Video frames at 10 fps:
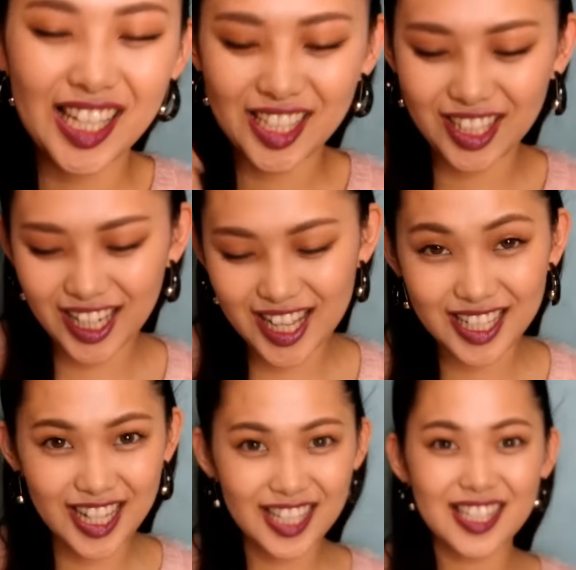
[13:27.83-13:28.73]
そんな感じ
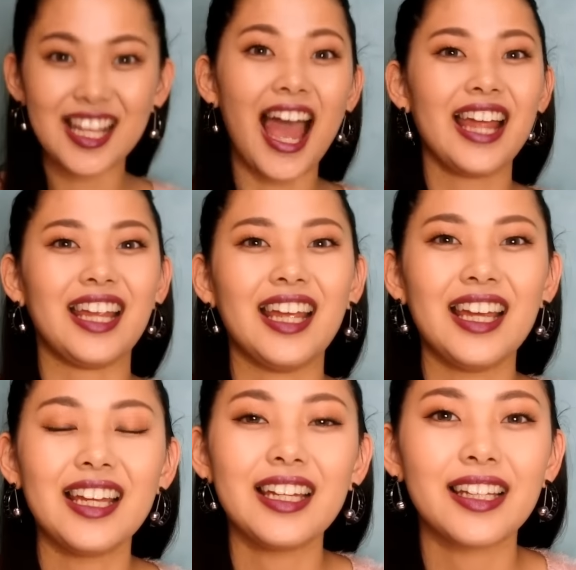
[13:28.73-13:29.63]
ですはい
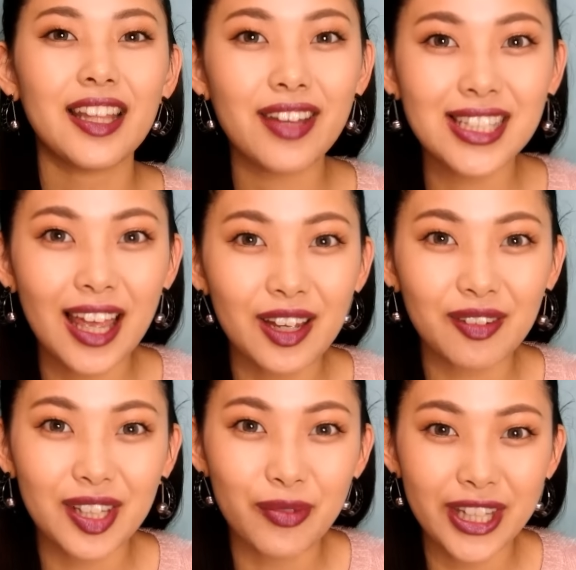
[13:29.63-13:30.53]
では最後ま
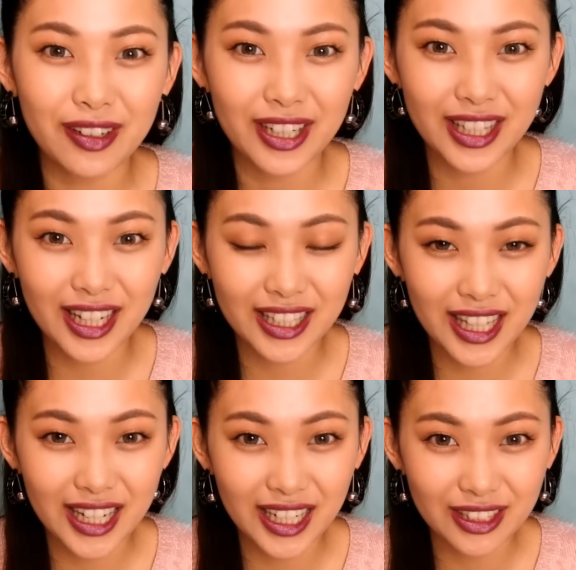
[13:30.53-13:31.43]
で見てくれた方
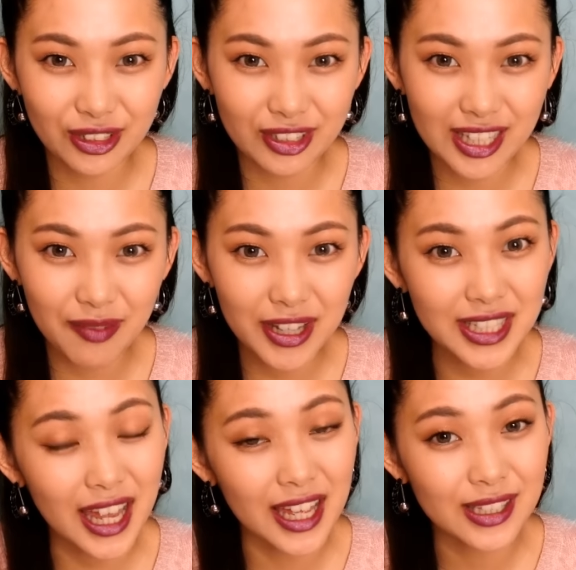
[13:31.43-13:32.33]
ありがとうございました
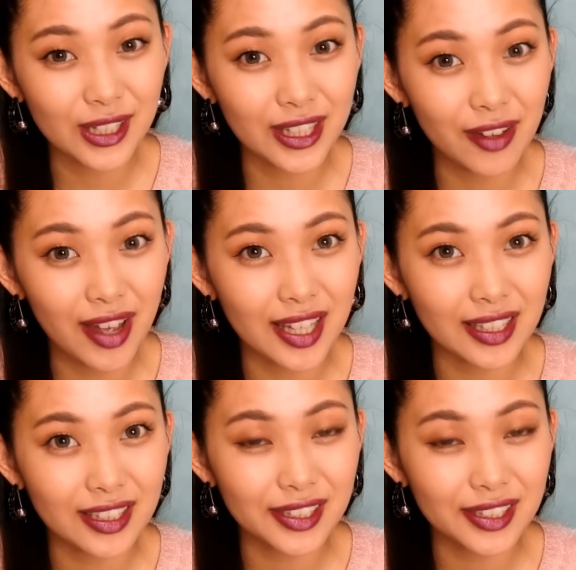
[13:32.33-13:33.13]
それでは